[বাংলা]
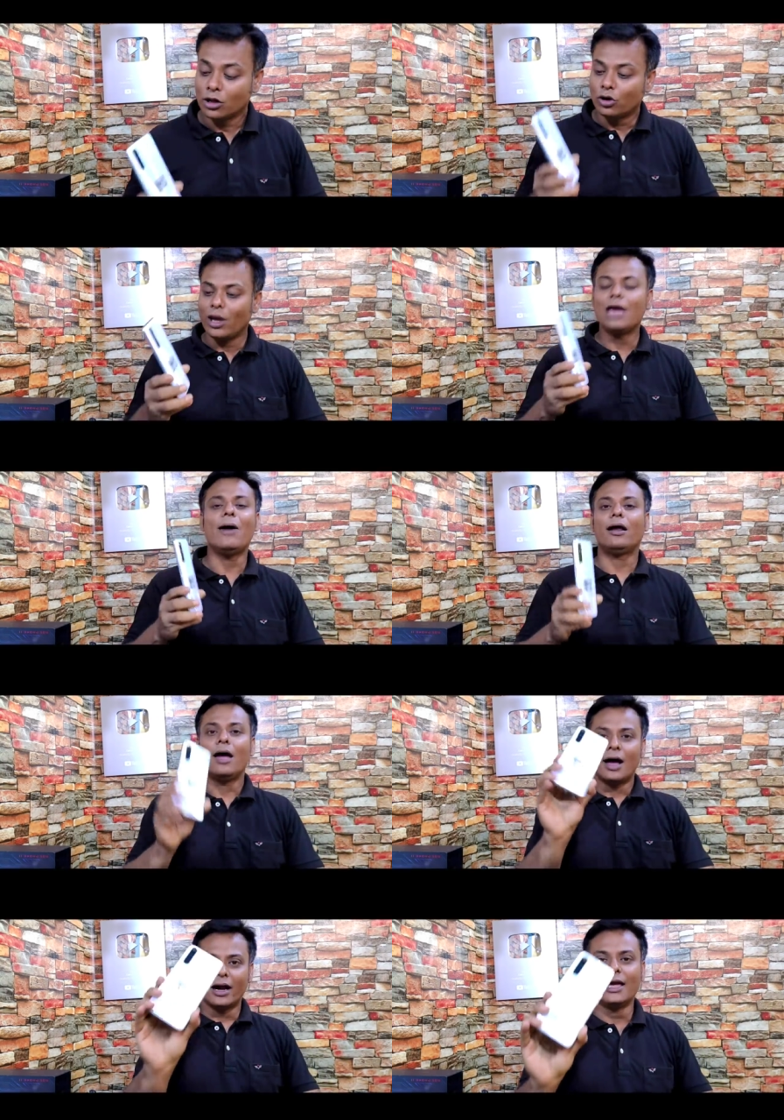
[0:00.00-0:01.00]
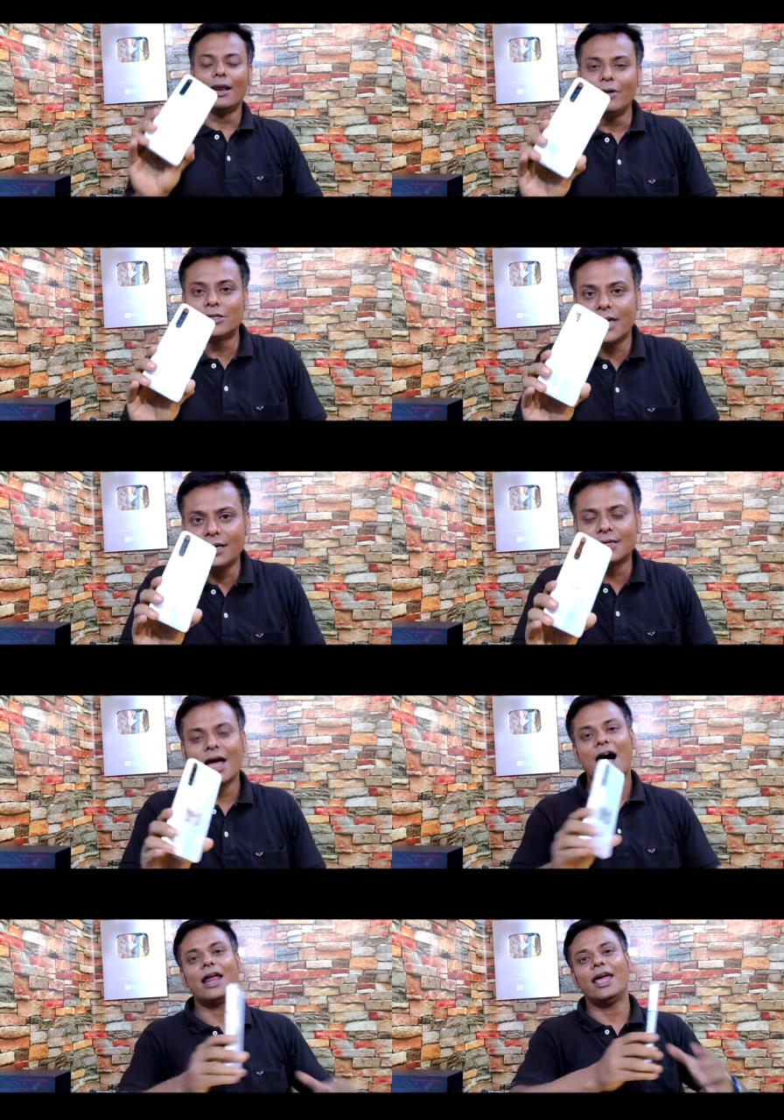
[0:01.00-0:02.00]
তো এইবার রিয়েলমি সিক্স
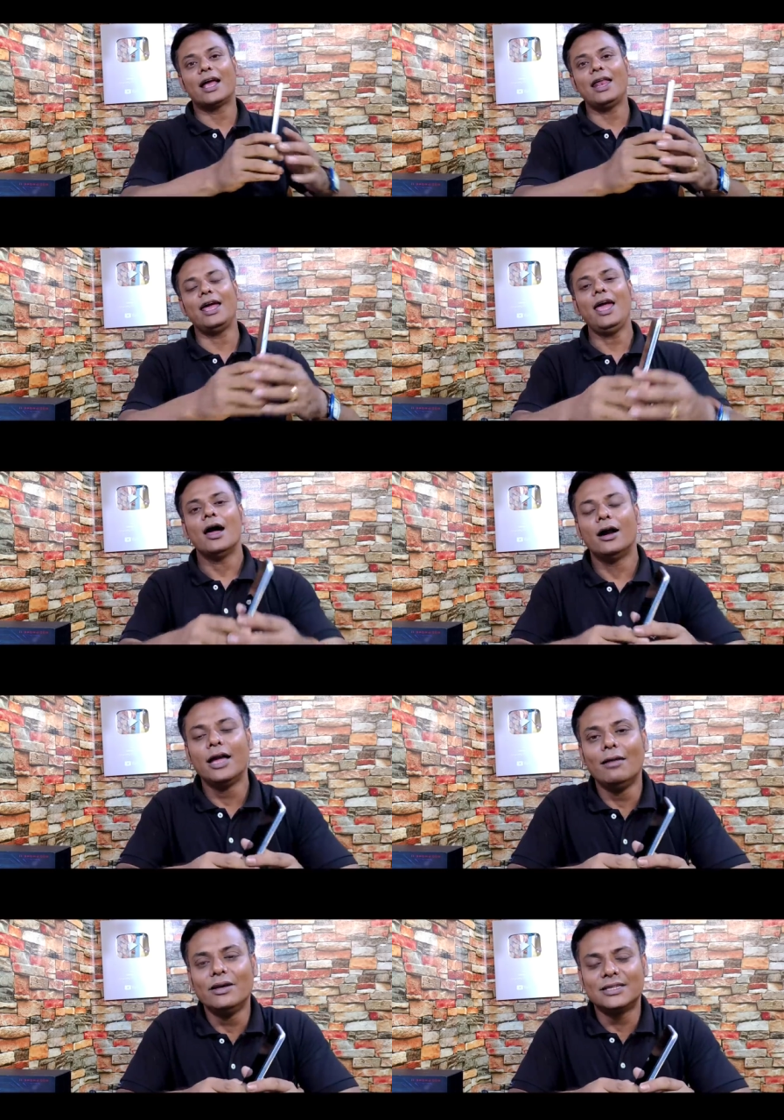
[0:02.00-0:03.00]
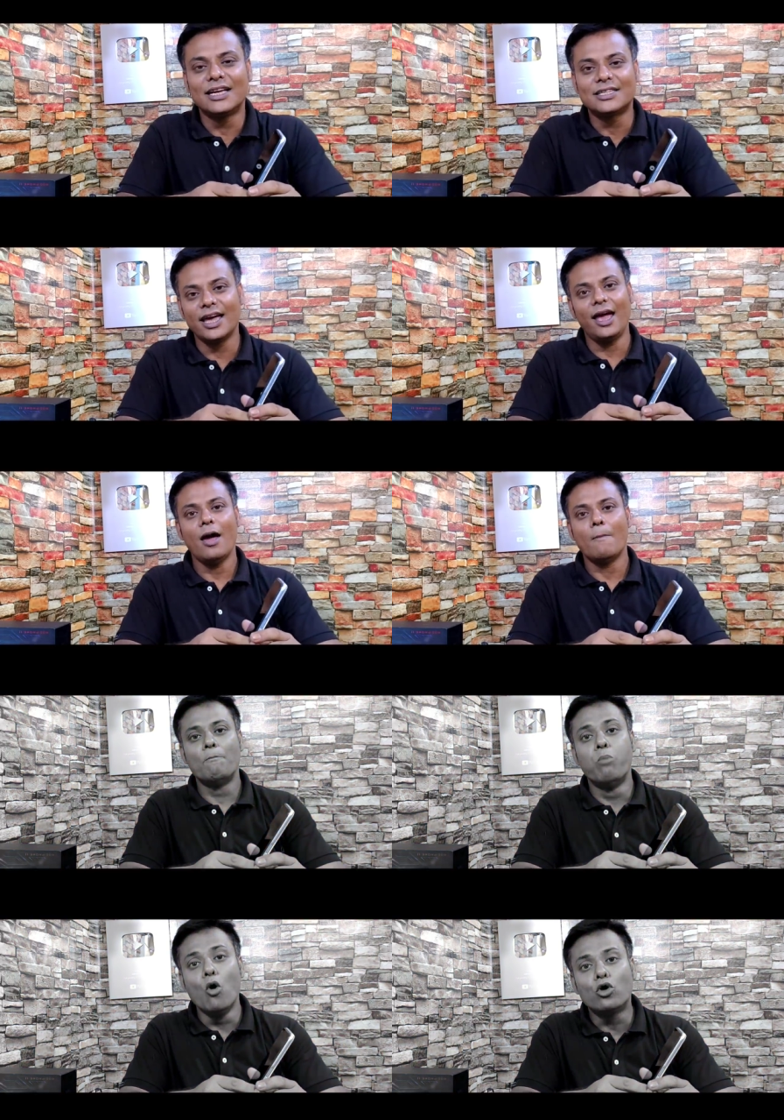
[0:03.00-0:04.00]
আর এখানে রিয়েলমি সিক্সে
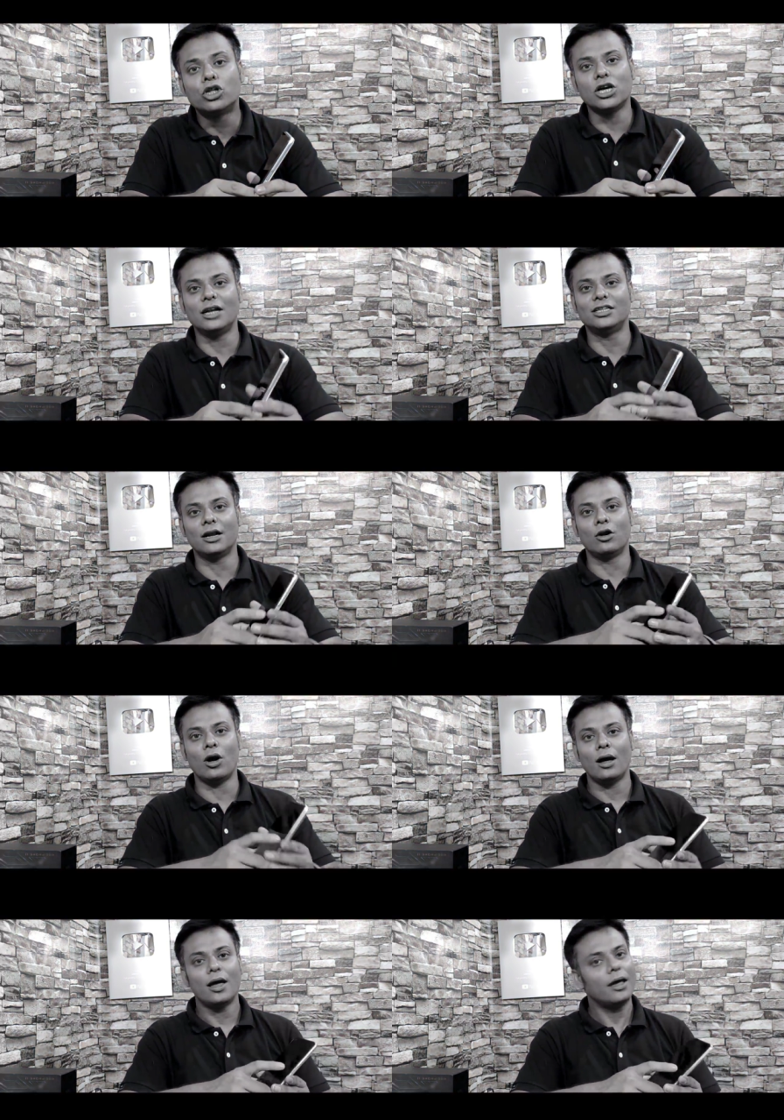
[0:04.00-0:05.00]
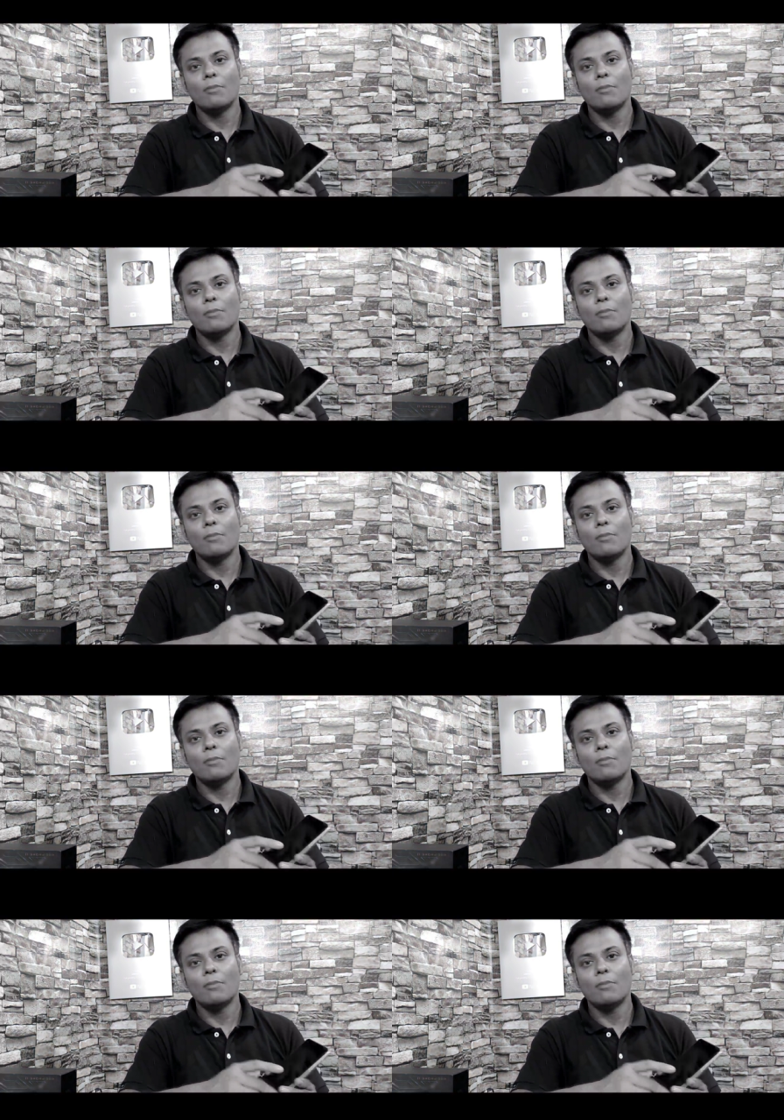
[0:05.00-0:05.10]
বুক চার্জার নয়